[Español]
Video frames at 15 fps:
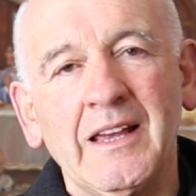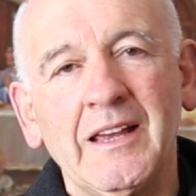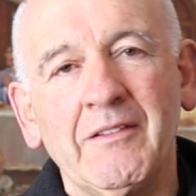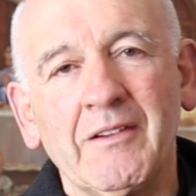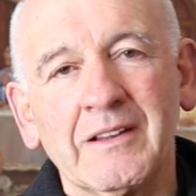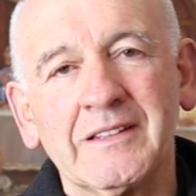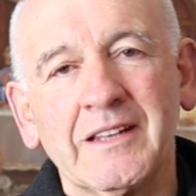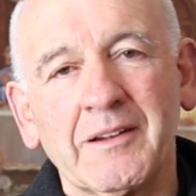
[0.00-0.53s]
y
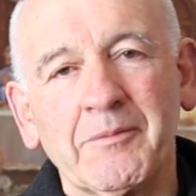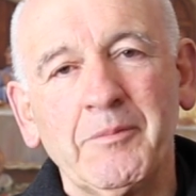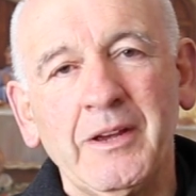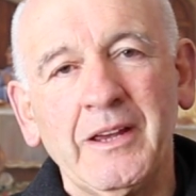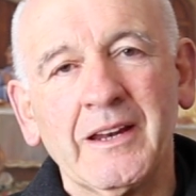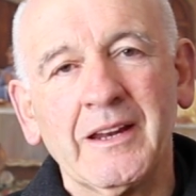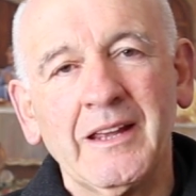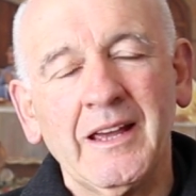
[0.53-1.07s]
va a
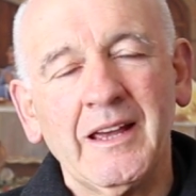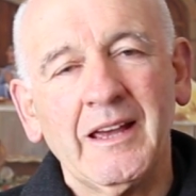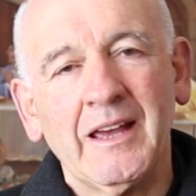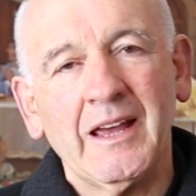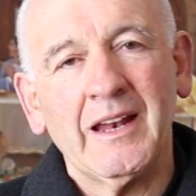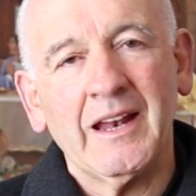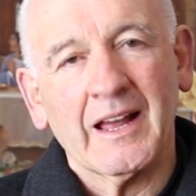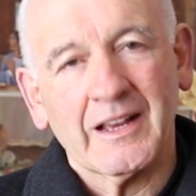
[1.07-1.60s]
servir
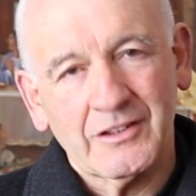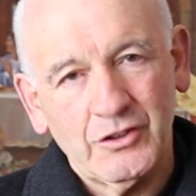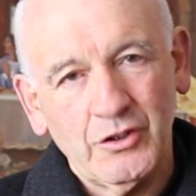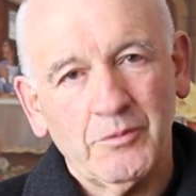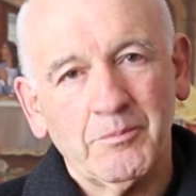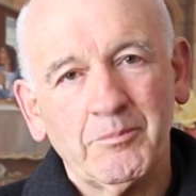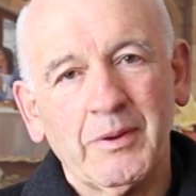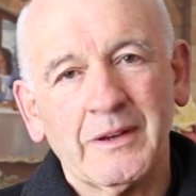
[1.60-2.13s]
en la
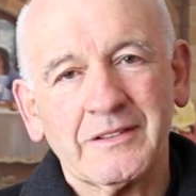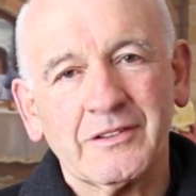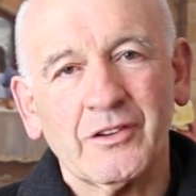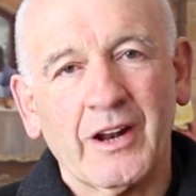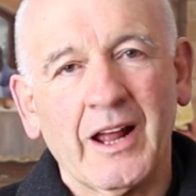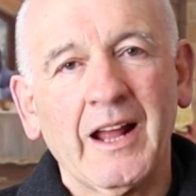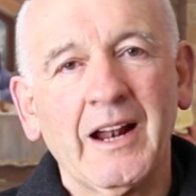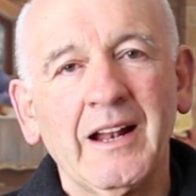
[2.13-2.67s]
acción
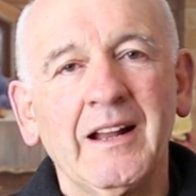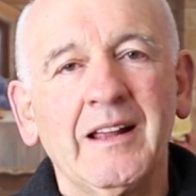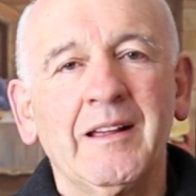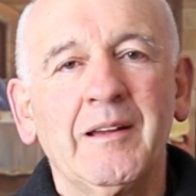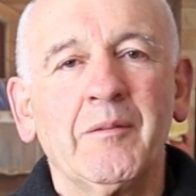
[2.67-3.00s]
pastoral,